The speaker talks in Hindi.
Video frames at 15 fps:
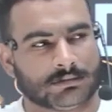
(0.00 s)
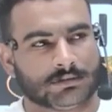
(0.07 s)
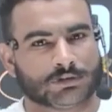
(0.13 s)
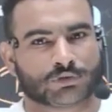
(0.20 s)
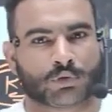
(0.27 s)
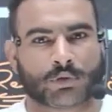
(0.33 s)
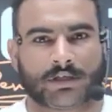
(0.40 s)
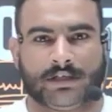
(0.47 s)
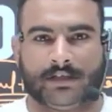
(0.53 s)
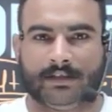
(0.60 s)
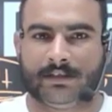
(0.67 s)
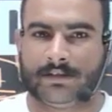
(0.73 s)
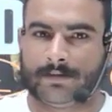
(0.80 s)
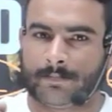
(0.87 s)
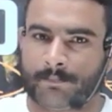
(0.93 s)
सॉरी
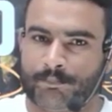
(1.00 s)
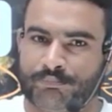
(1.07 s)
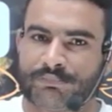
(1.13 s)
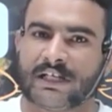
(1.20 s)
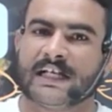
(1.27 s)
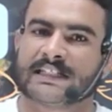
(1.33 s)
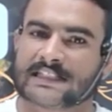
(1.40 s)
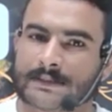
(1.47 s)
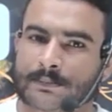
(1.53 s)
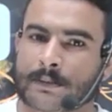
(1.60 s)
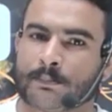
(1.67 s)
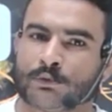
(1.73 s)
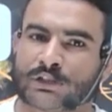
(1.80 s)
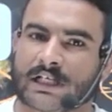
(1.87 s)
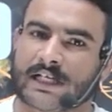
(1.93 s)
एयर चीफ से
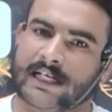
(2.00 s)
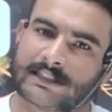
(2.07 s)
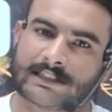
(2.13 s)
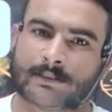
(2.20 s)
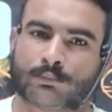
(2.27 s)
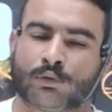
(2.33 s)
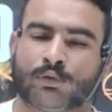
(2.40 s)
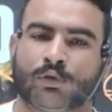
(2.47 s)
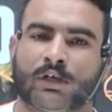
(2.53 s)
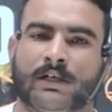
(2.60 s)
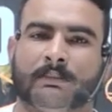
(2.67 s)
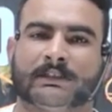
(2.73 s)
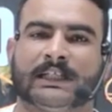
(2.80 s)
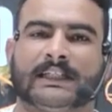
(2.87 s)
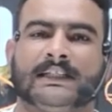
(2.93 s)
पूछा गया तब तो उन्होंने
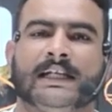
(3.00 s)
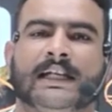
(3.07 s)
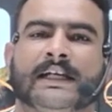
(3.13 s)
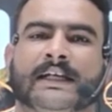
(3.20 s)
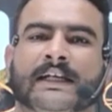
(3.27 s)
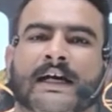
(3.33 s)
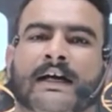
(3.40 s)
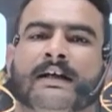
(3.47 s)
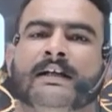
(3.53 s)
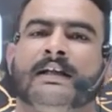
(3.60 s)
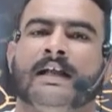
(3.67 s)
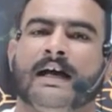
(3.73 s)
बता दिया लेकिन हाँ